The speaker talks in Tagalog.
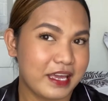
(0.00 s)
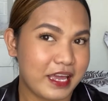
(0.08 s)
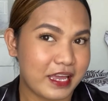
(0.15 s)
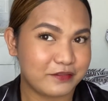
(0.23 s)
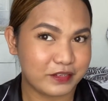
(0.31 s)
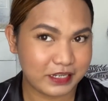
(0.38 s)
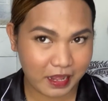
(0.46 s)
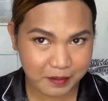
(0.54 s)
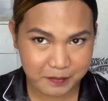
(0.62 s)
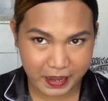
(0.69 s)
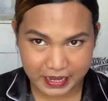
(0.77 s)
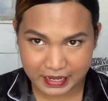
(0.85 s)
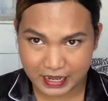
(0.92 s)
everyday
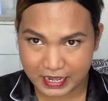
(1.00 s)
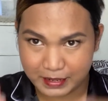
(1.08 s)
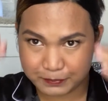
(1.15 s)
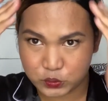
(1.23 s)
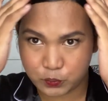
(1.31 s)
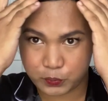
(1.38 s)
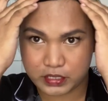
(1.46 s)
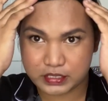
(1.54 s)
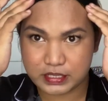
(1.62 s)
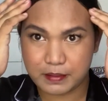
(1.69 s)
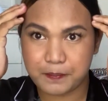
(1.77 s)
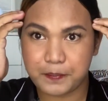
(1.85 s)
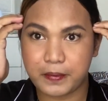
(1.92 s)
makeup. Super
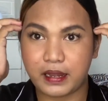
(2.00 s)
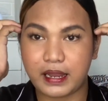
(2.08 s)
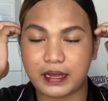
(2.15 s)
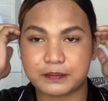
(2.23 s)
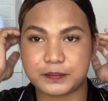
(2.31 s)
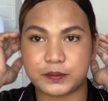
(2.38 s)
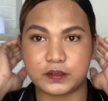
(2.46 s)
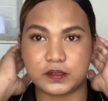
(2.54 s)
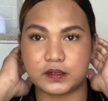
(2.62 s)
simple lang po.